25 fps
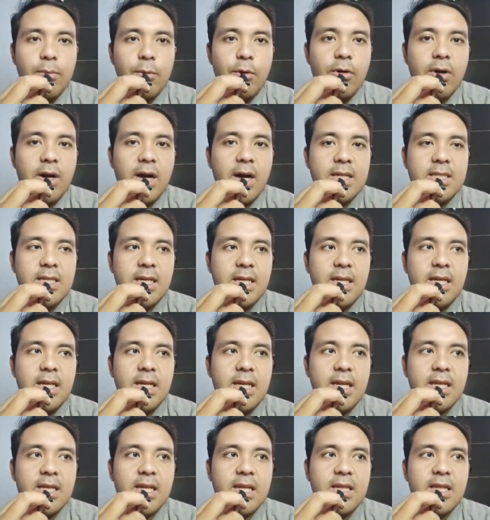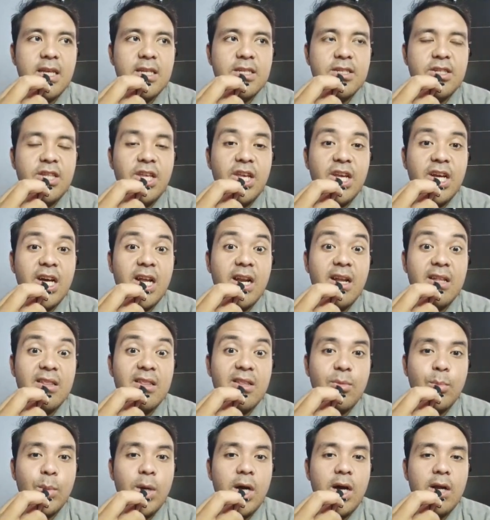Moga aja nih kita testing
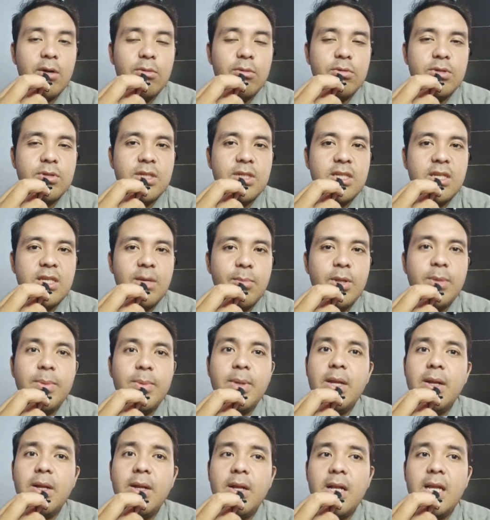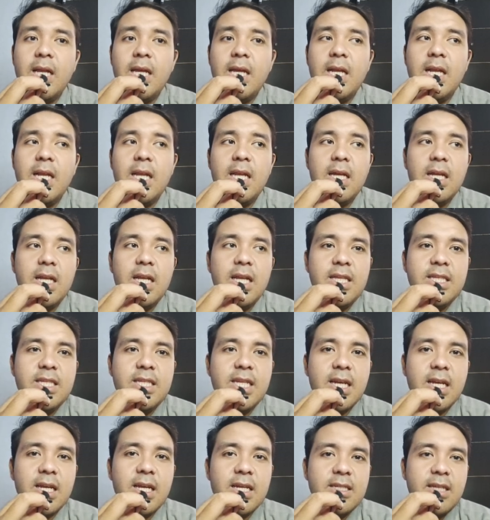karakter baru si siapa temennya li, li,
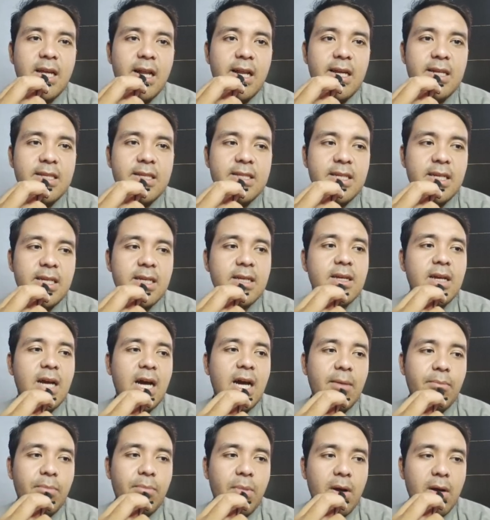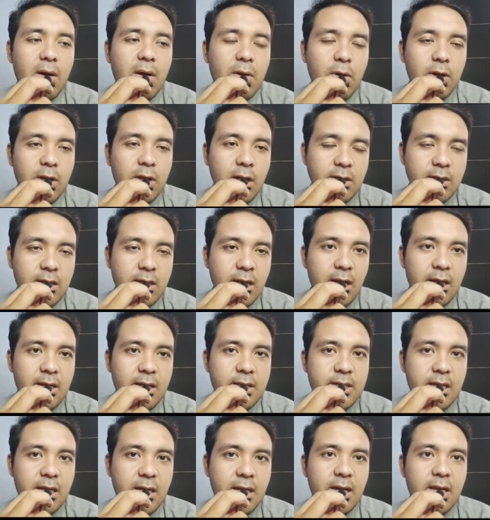licik ya si licik apa kekuatan si
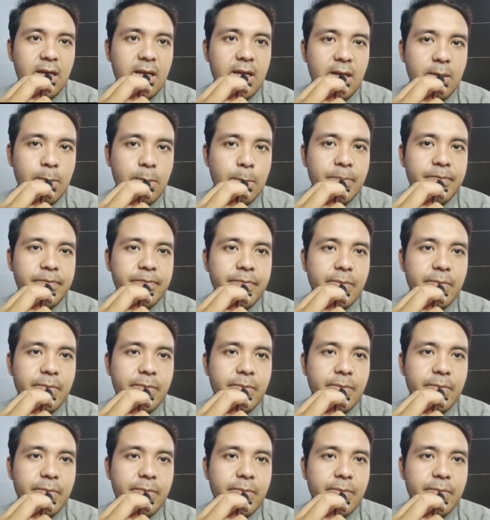licik ini